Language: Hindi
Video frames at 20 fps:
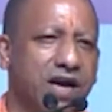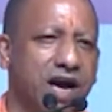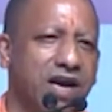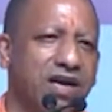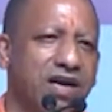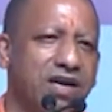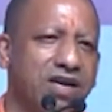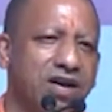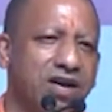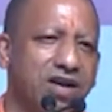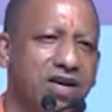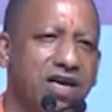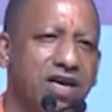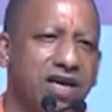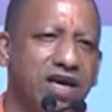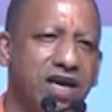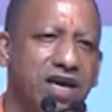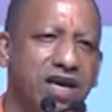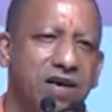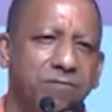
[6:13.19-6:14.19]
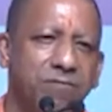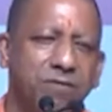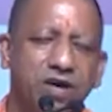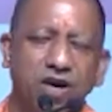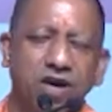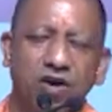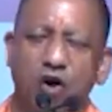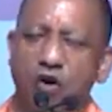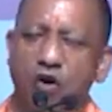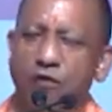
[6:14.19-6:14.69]
कार्य करने के लिए
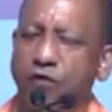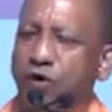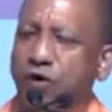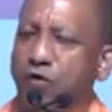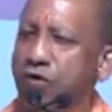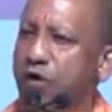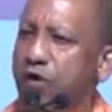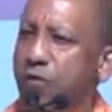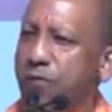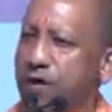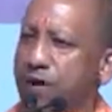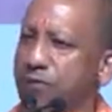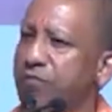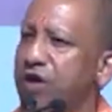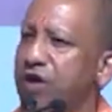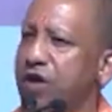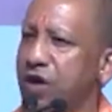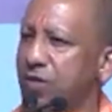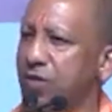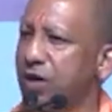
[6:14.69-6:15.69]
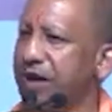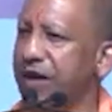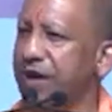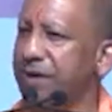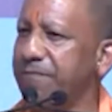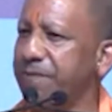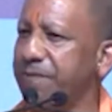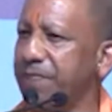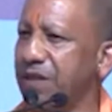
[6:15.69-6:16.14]
भी एक ऑफर उन्हें उपलब्ध करवाया